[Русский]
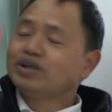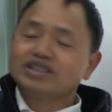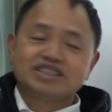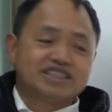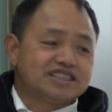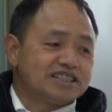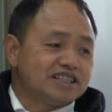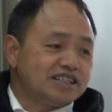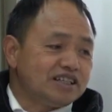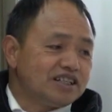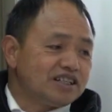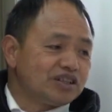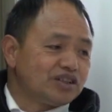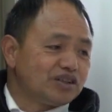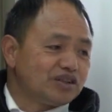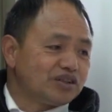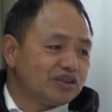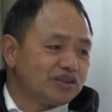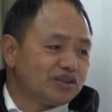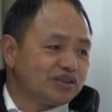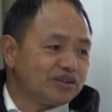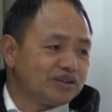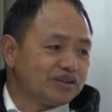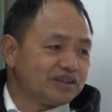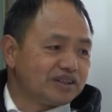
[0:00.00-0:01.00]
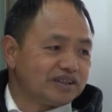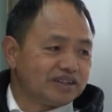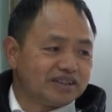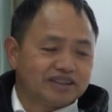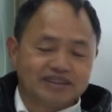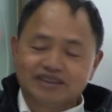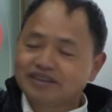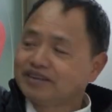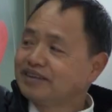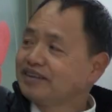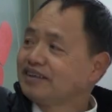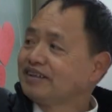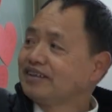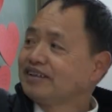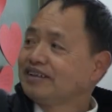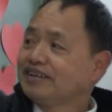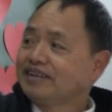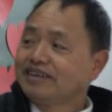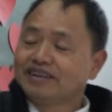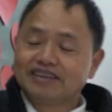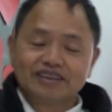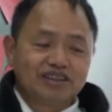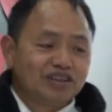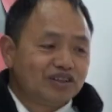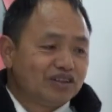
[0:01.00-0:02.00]
Нун Дзягуй начал карьеру
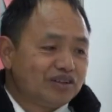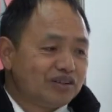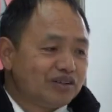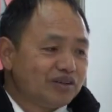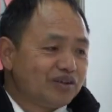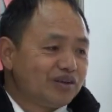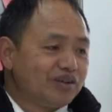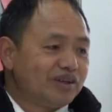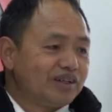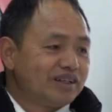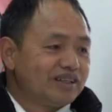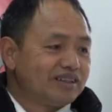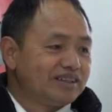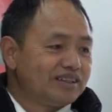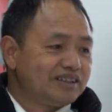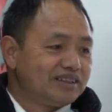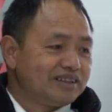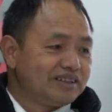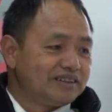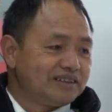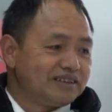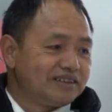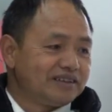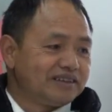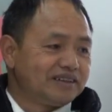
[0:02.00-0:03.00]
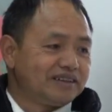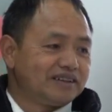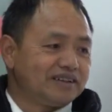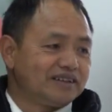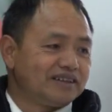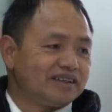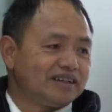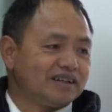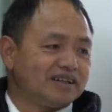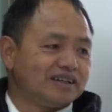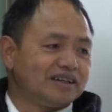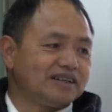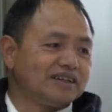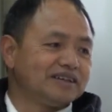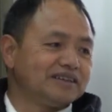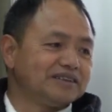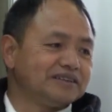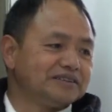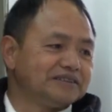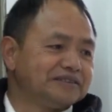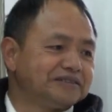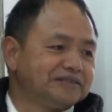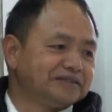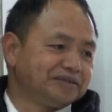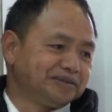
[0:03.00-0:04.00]
педагога в
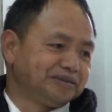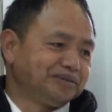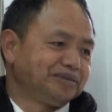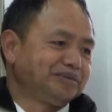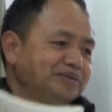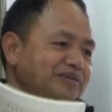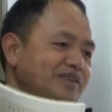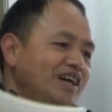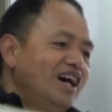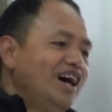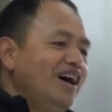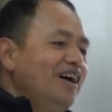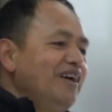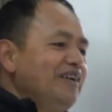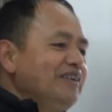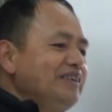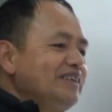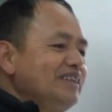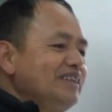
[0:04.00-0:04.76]
1986 году.